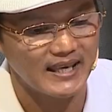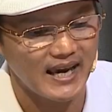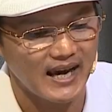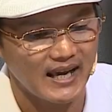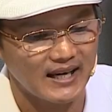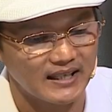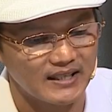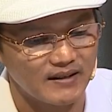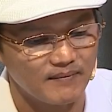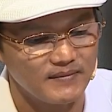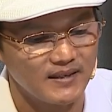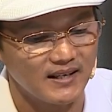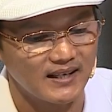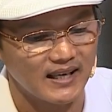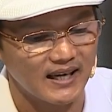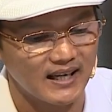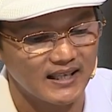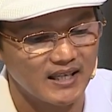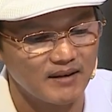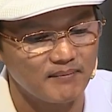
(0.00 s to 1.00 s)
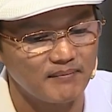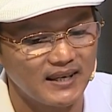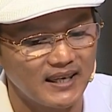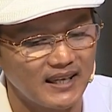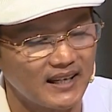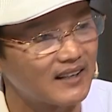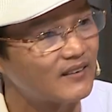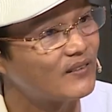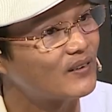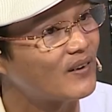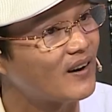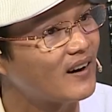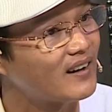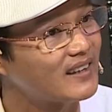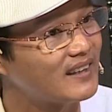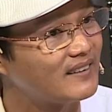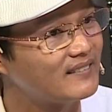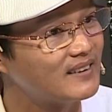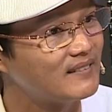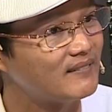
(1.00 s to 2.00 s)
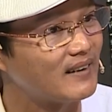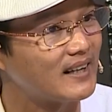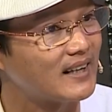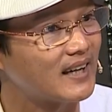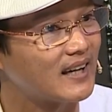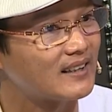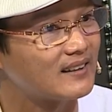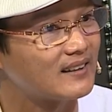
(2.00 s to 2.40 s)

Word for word: da là giống như là cái men của nó vậy như vậy đó